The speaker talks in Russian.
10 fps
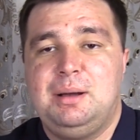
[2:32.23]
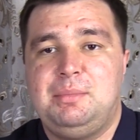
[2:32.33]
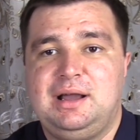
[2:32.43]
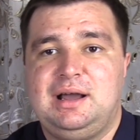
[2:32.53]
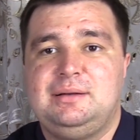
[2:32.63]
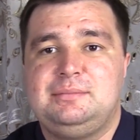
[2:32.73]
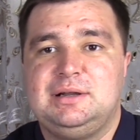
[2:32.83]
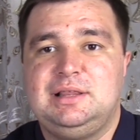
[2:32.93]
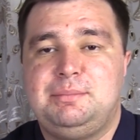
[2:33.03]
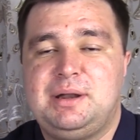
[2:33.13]
могла,
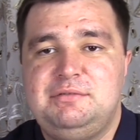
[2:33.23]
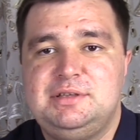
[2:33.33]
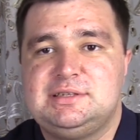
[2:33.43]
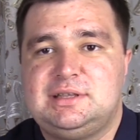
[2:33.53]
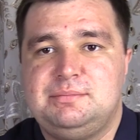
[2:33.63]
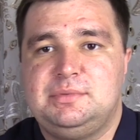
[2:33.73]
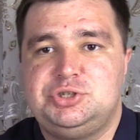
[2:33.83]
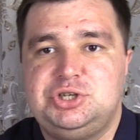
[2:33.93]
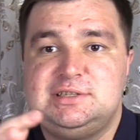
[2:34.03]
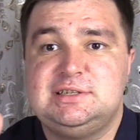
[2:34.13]
могла проявиться там
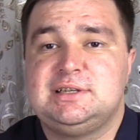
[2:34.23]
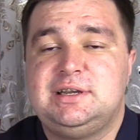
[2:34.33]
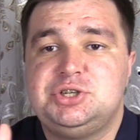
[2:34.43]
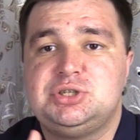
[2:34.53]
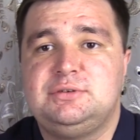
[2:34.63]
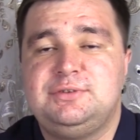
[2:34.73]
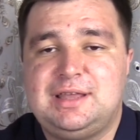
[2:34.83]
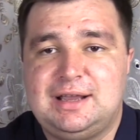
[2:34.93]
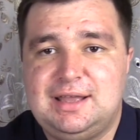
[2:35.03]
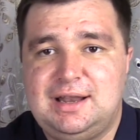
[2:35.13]
через несколько часов и
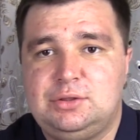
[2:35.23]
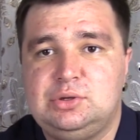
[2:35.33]
так далее.